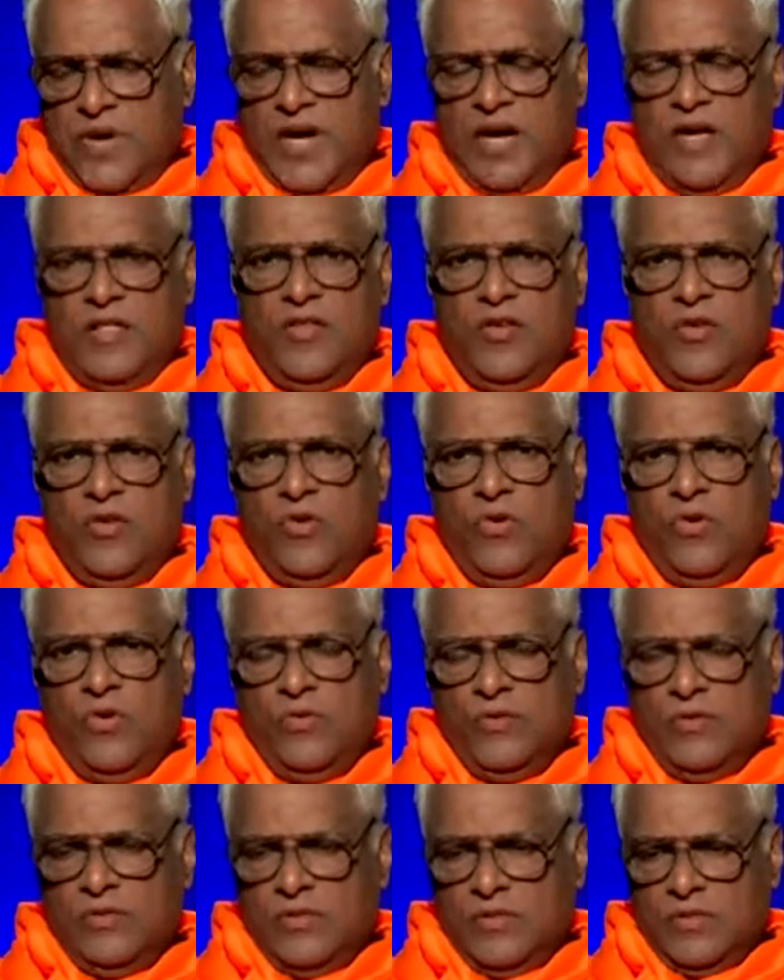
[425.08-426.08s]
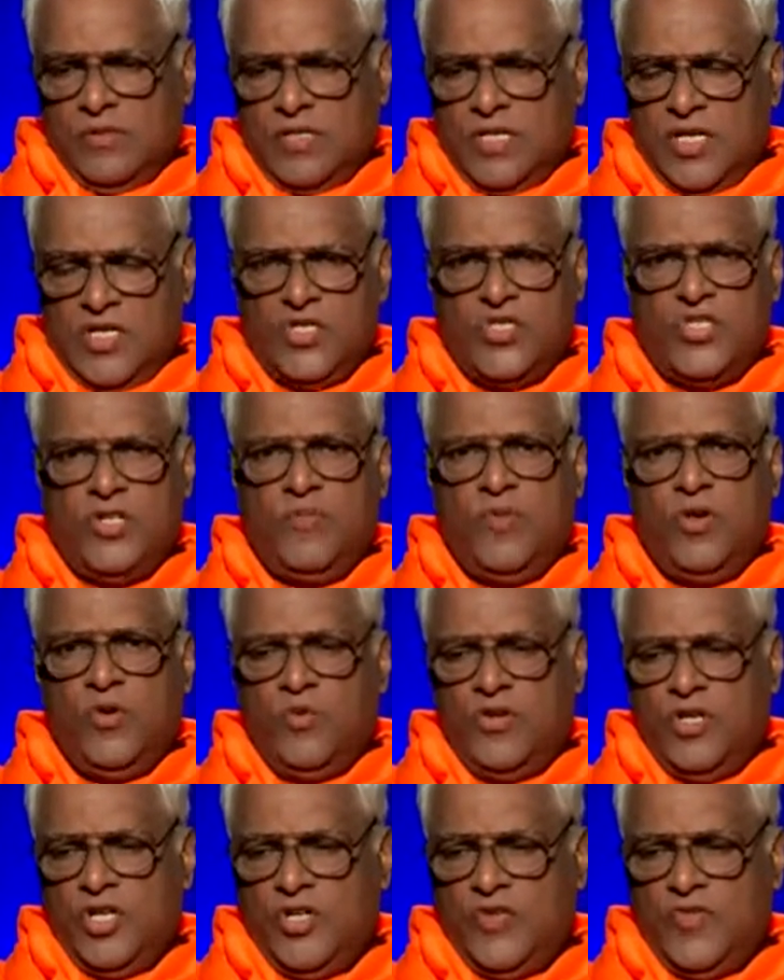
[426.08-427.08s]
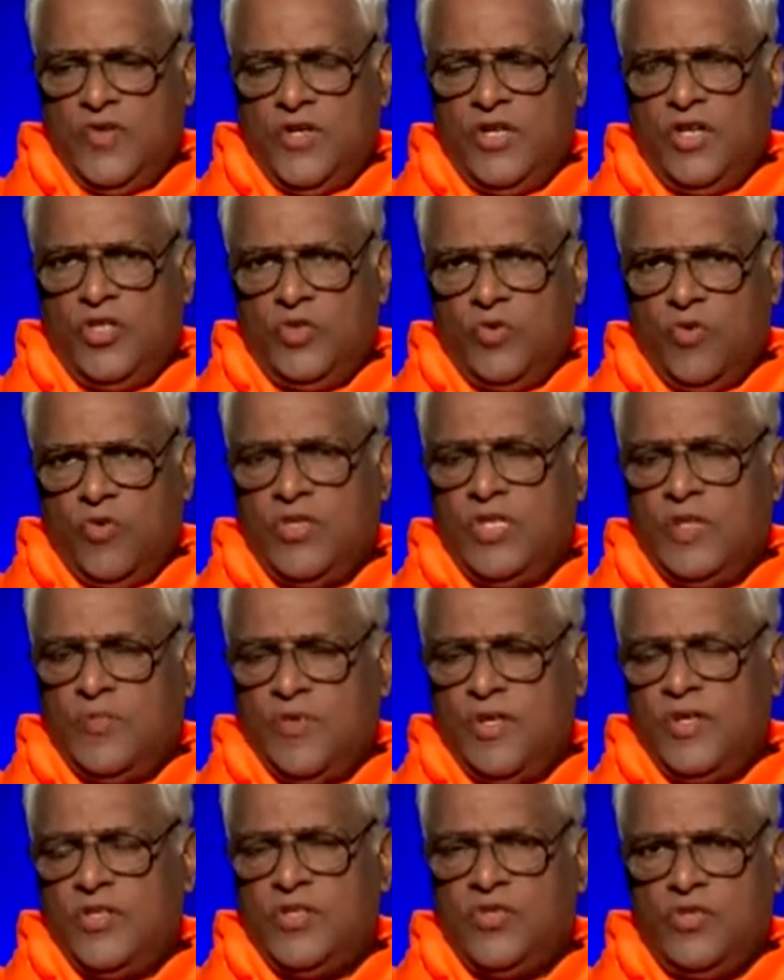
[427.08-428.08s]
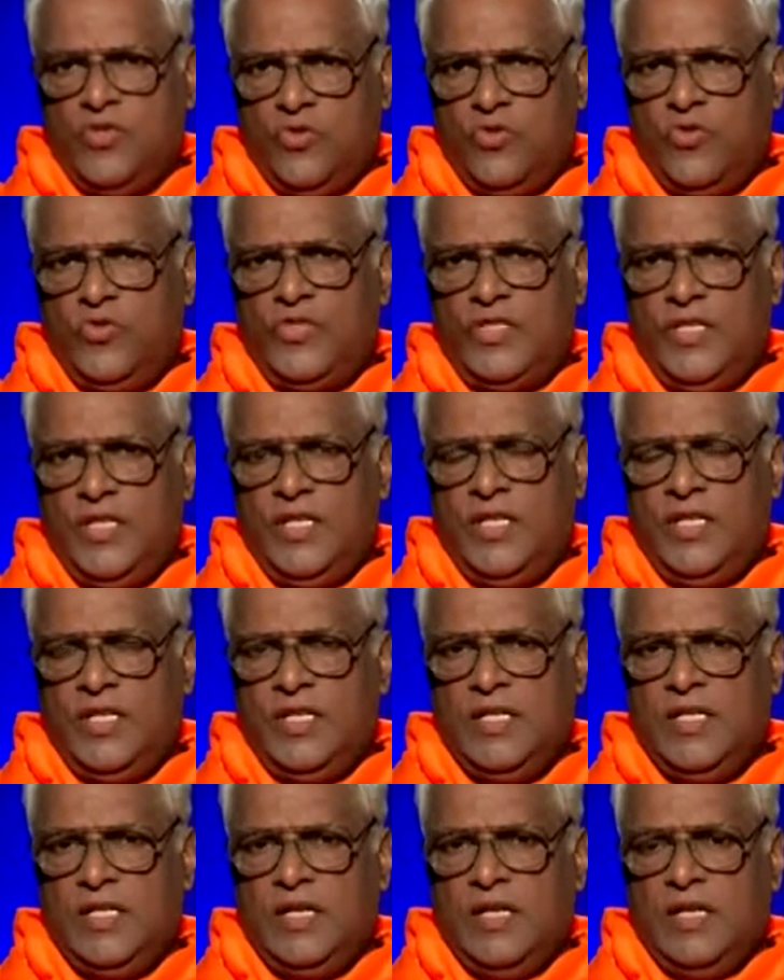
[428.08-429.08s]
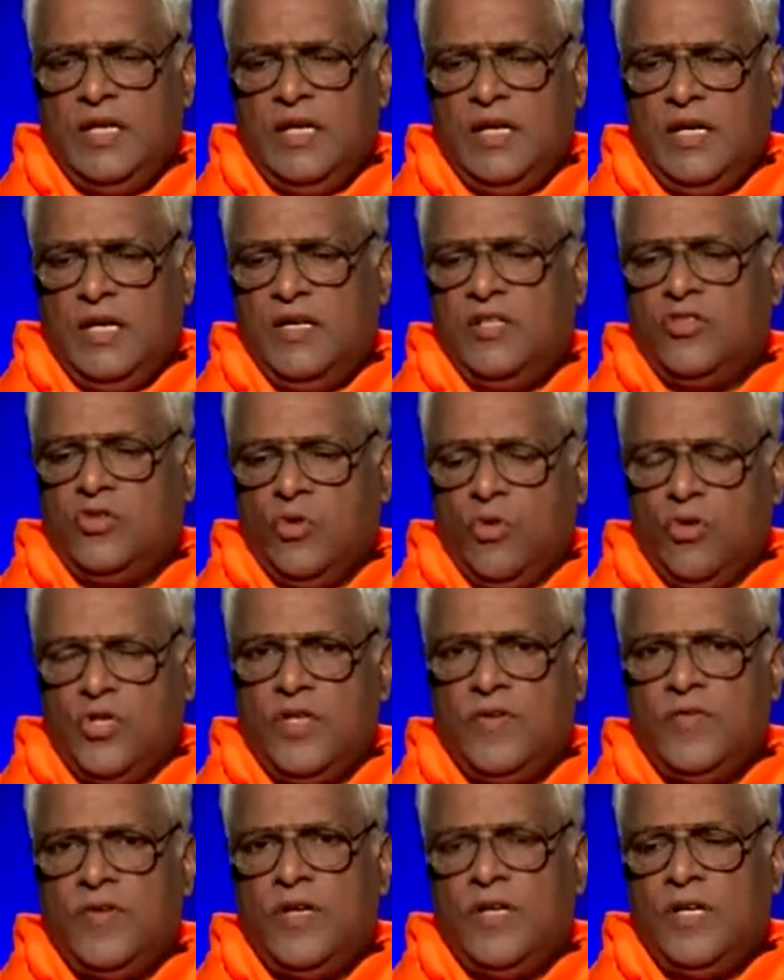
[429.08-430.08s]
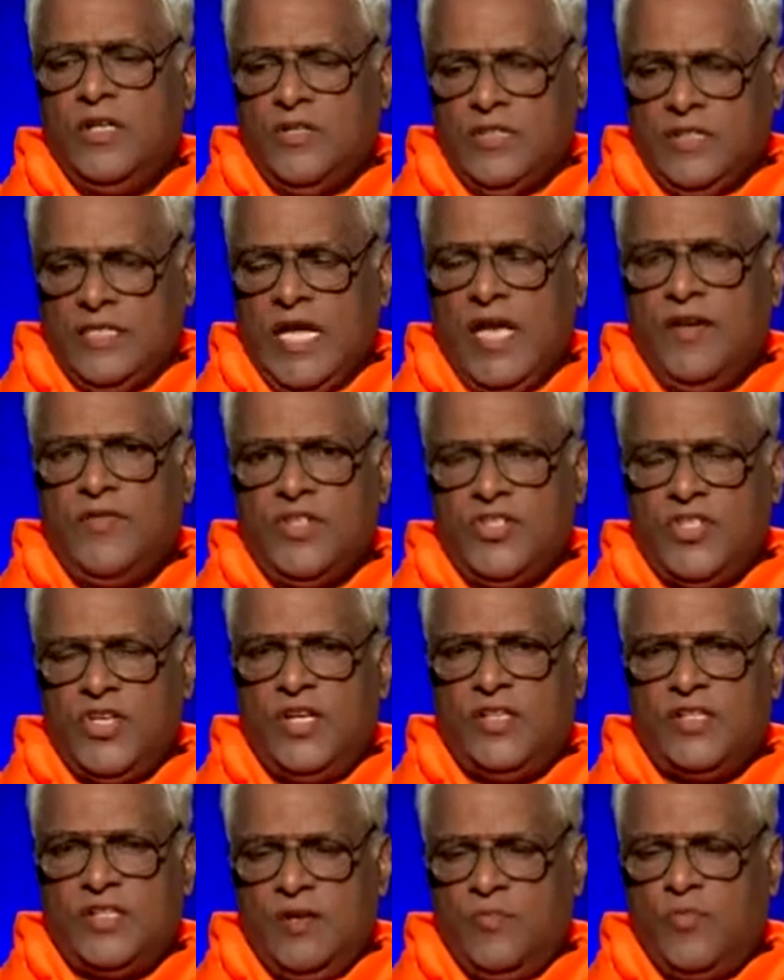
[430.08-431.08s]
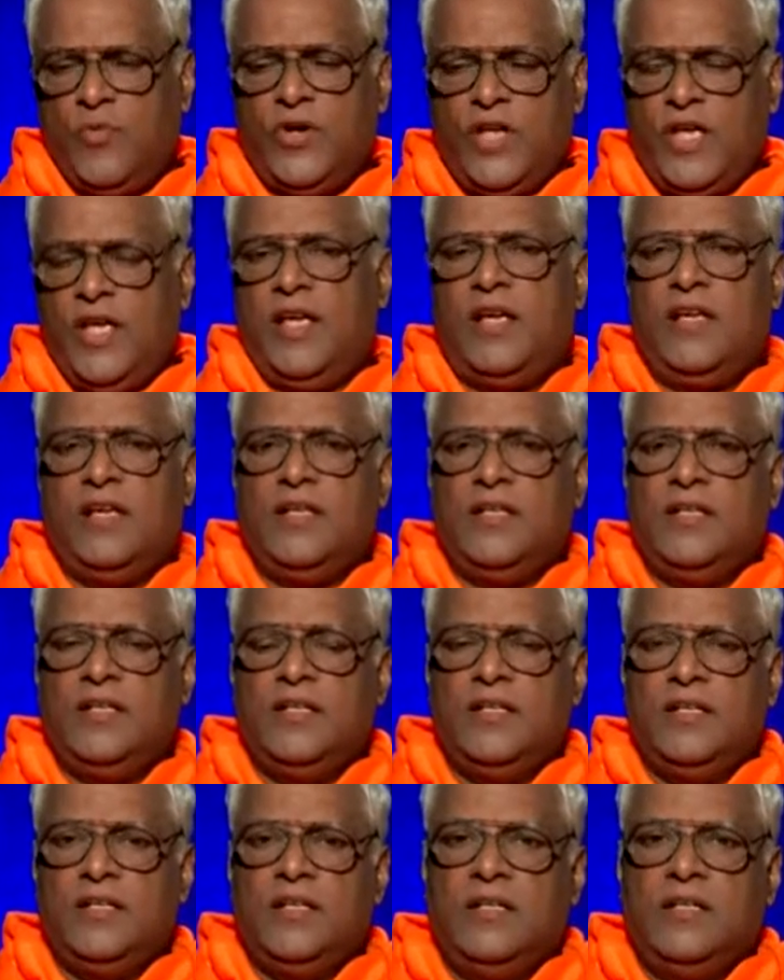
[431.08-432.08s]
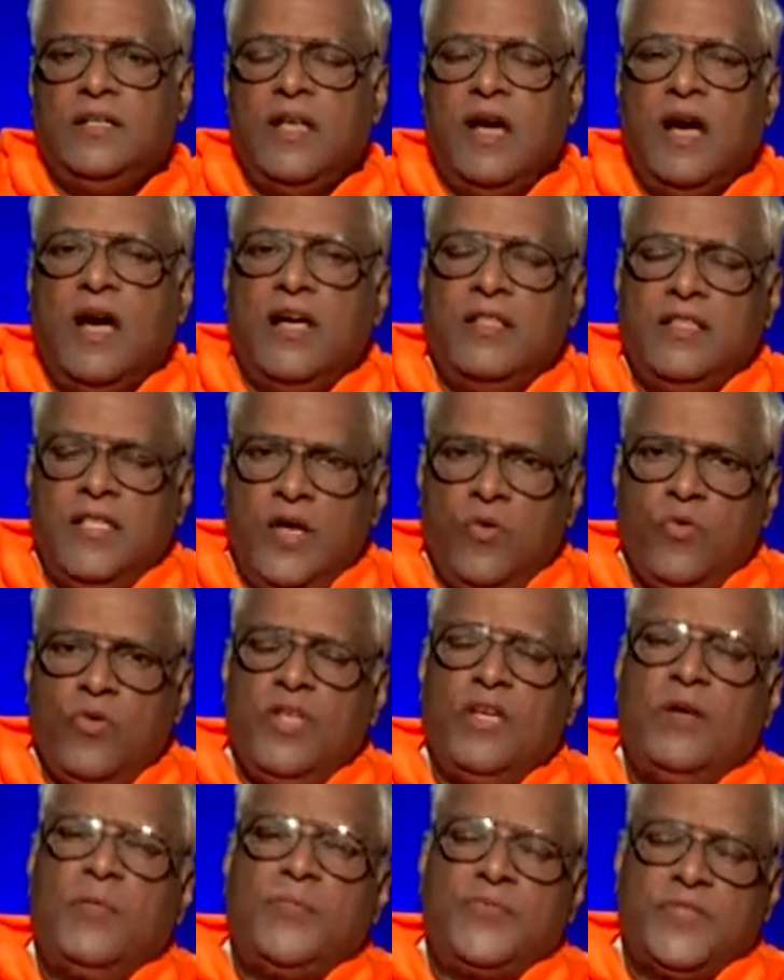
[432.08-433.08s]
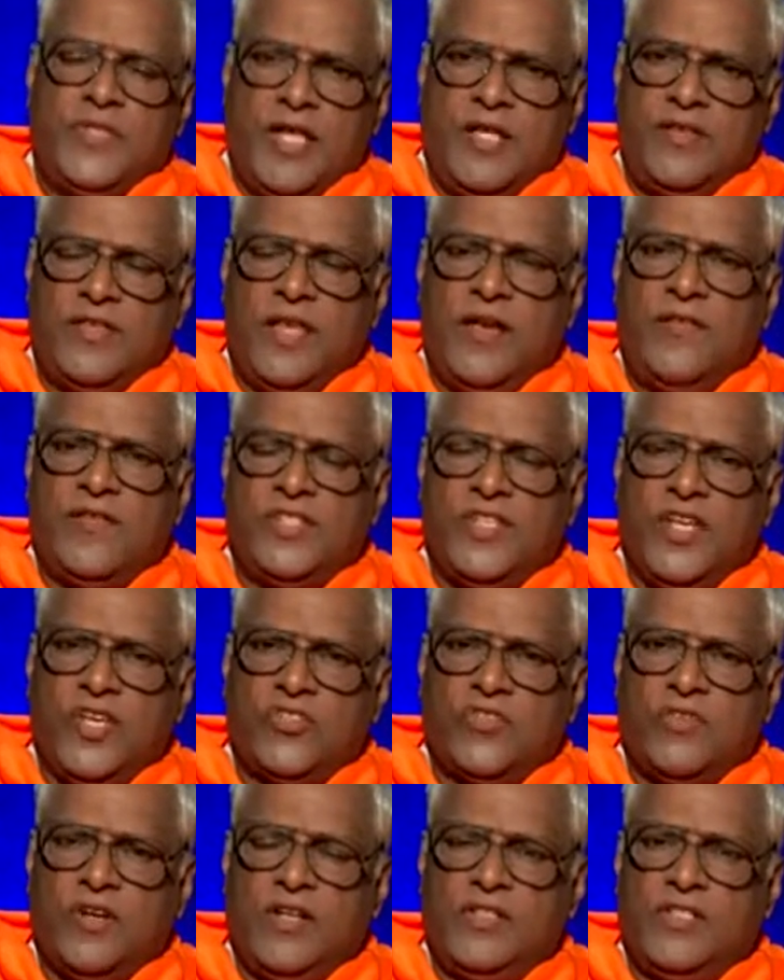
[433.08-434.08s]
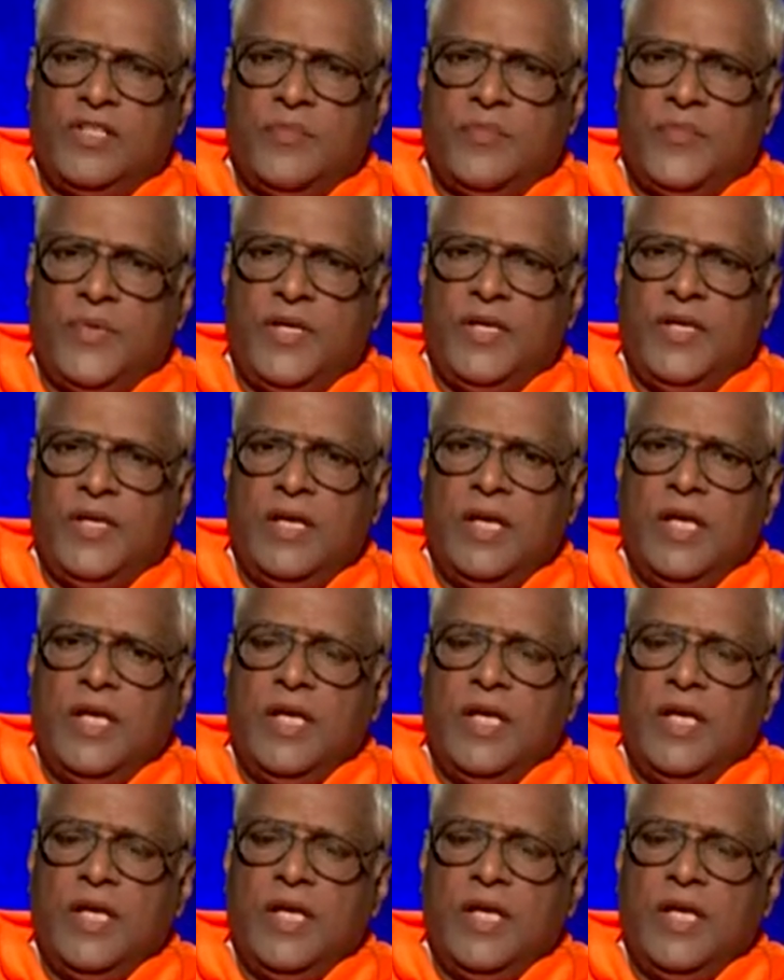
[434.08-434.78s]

బాధలో కష్టములు ఉన్నటువంటి తోటి మనిషిని చూసి ఆ తోటి వాళ్లకు సేవ చేసినప్పుడే నా దేవునికి సేవ చేస్తున్నా అని చెప్పి